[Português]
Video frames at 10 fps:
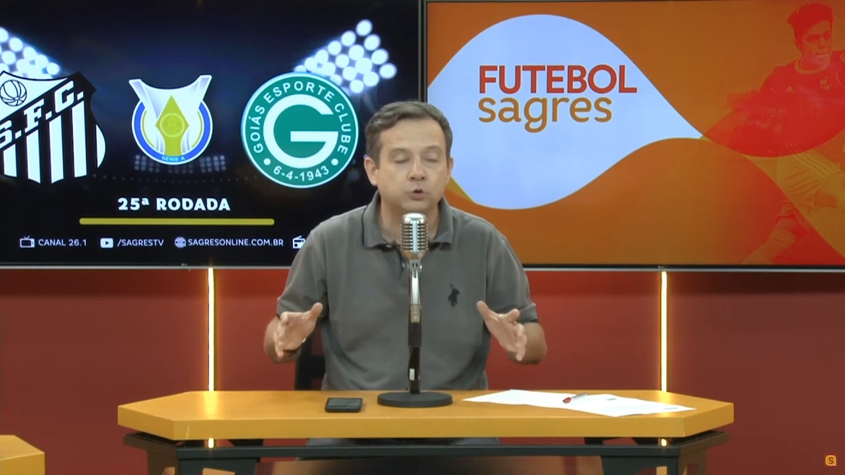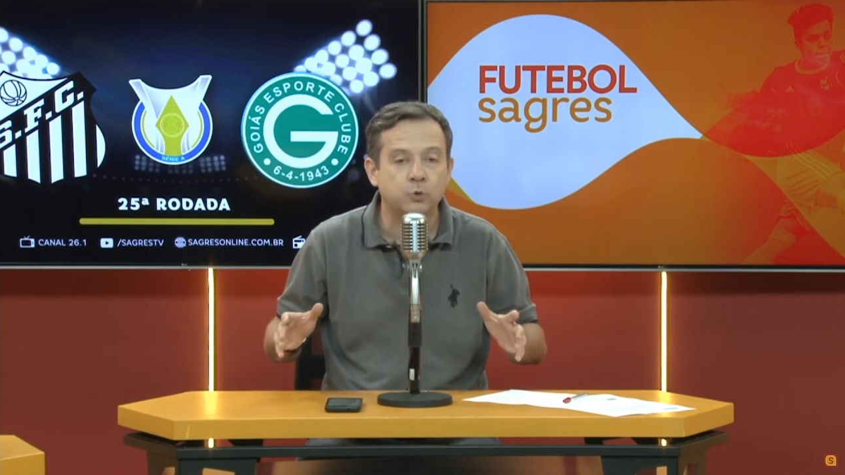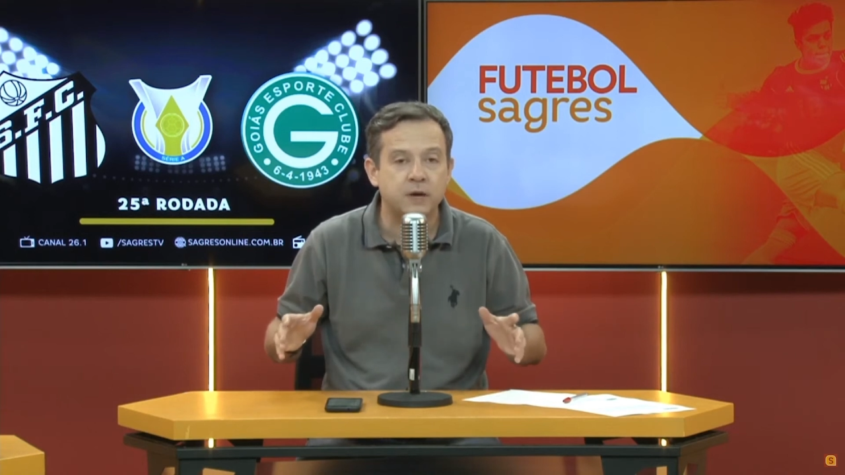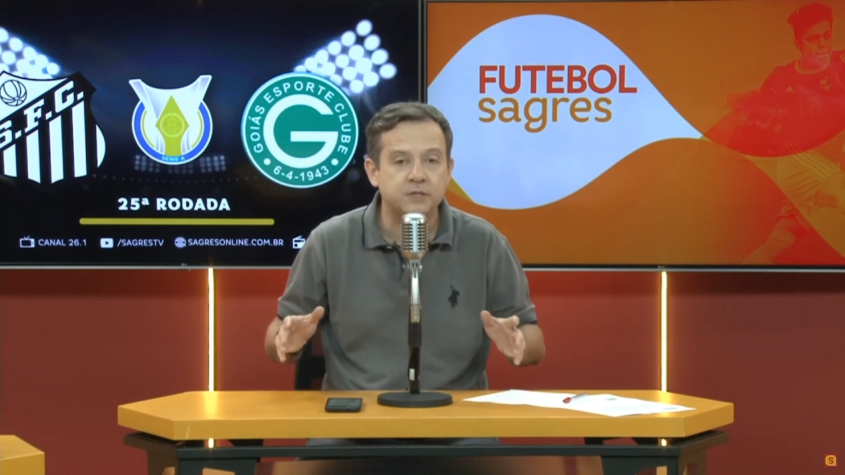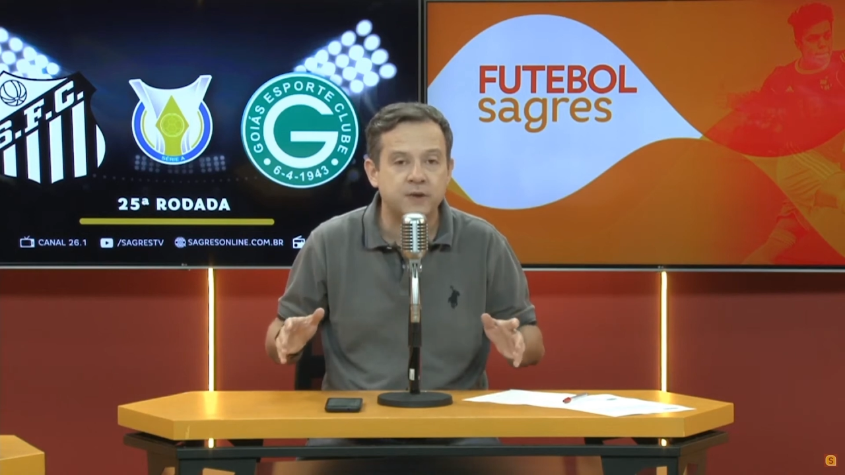
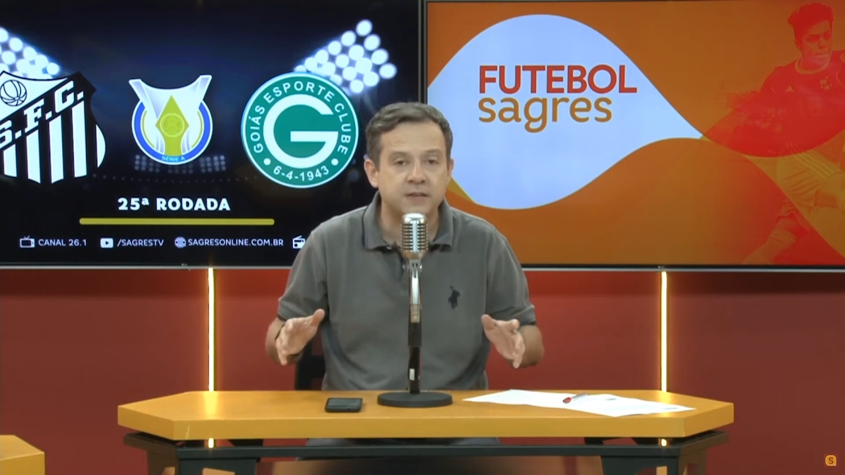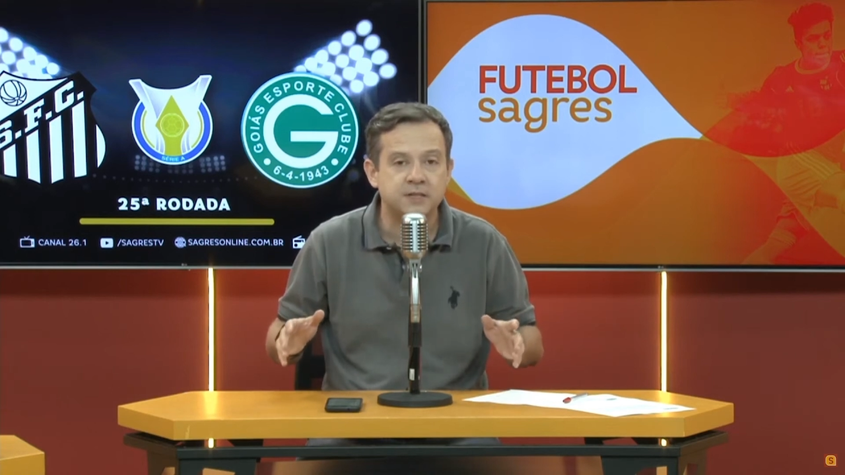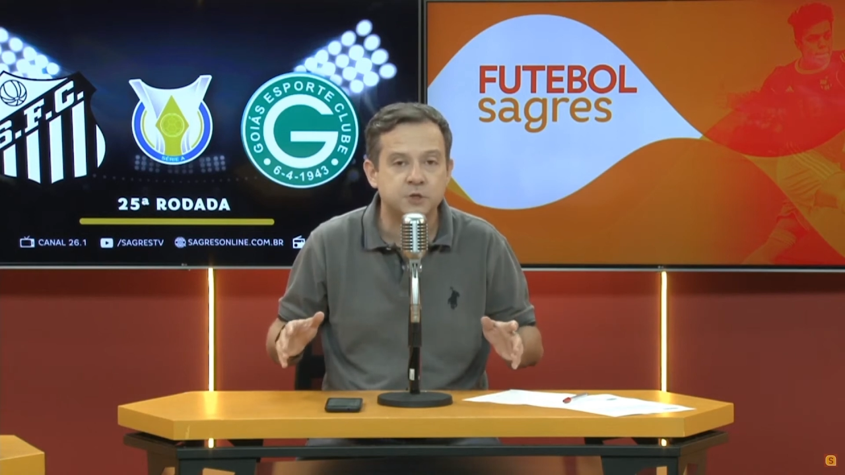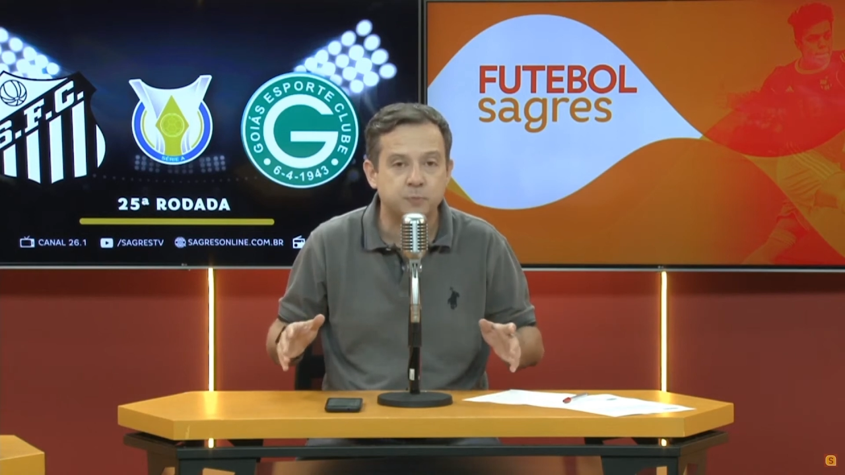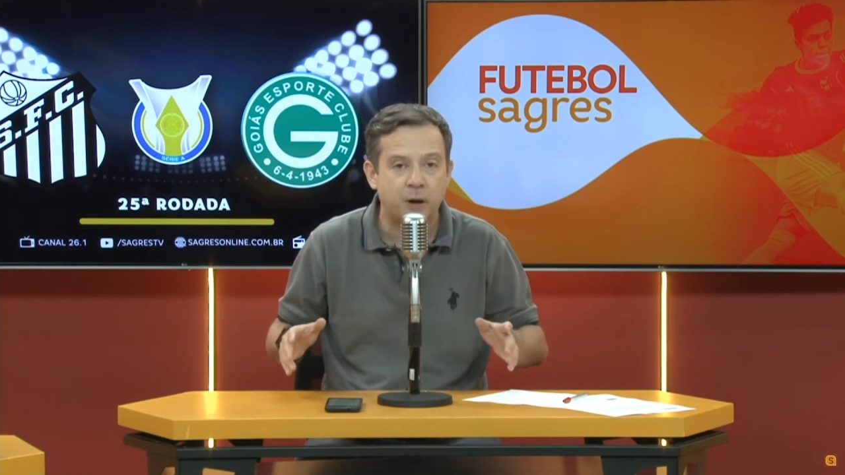duas
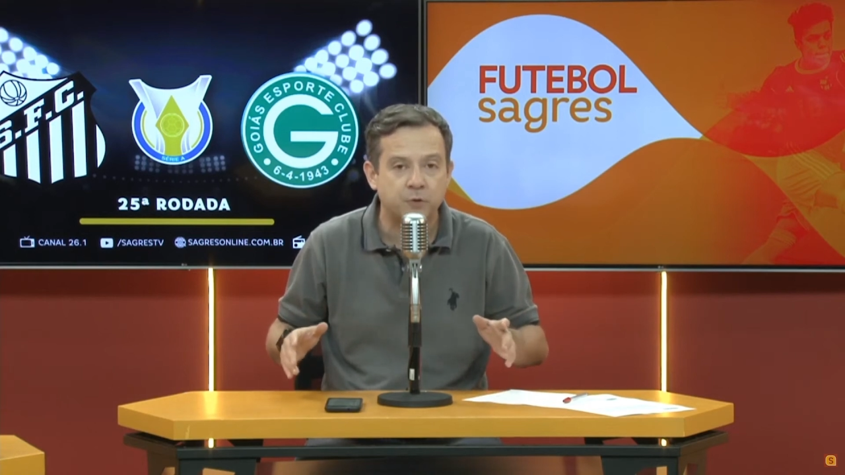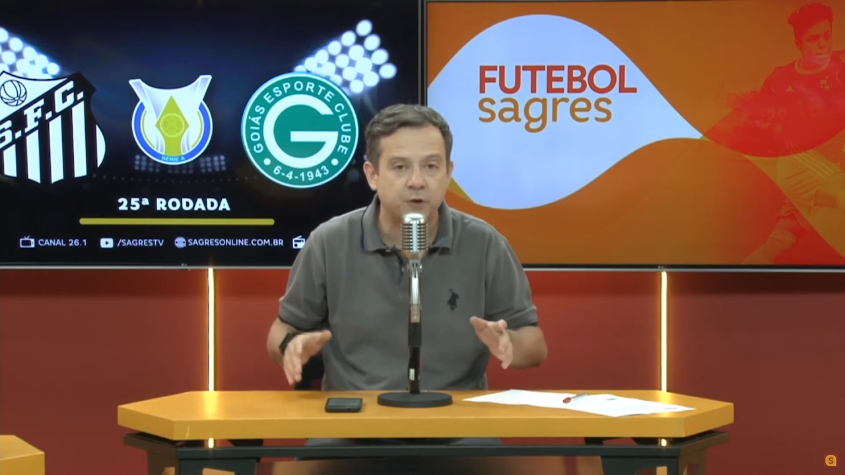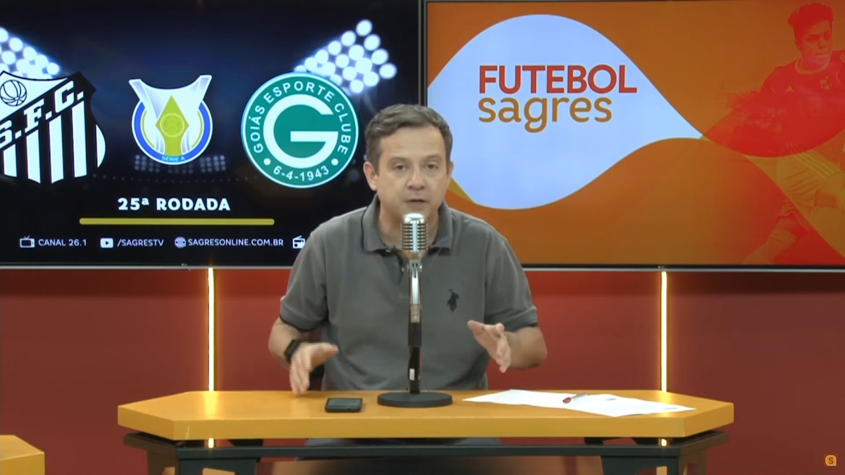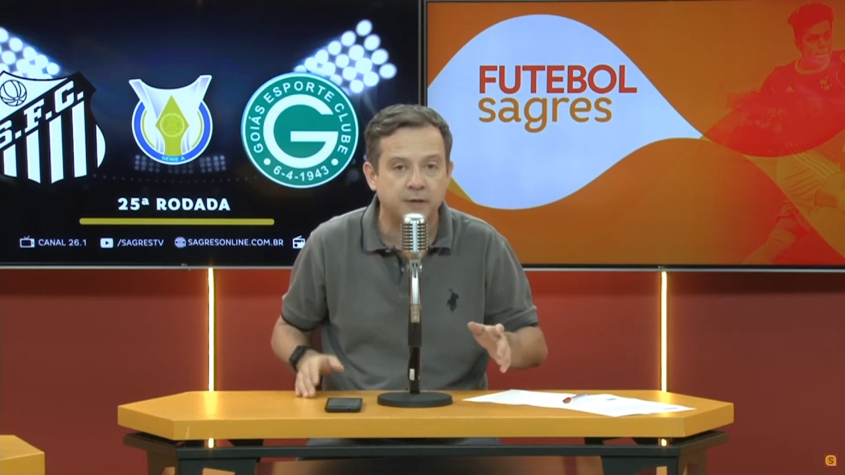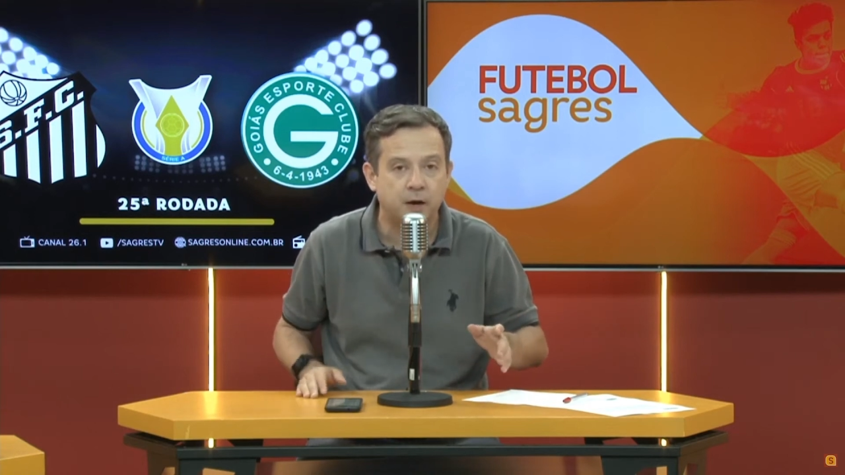vezes para o
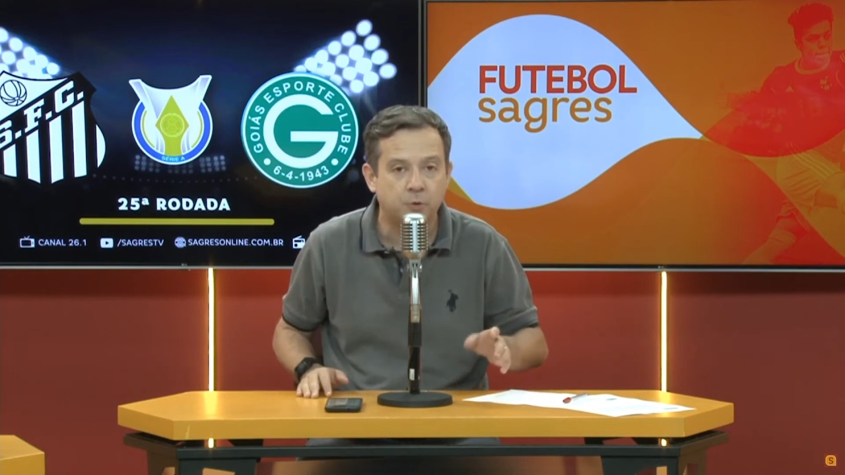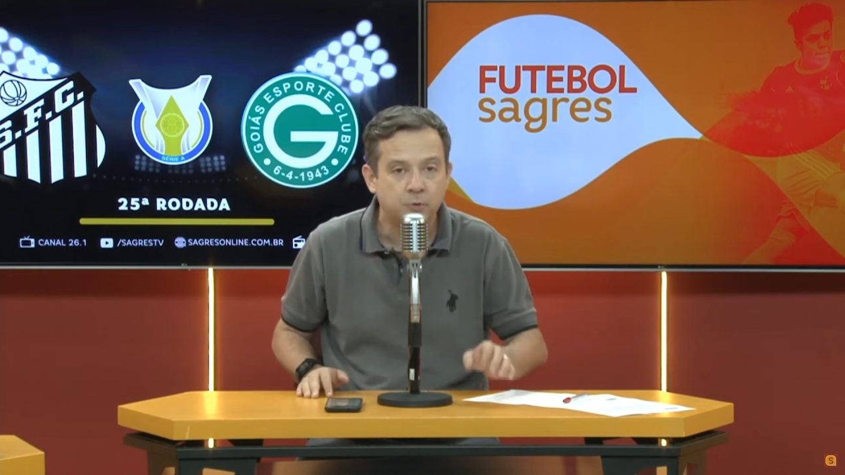Verdão,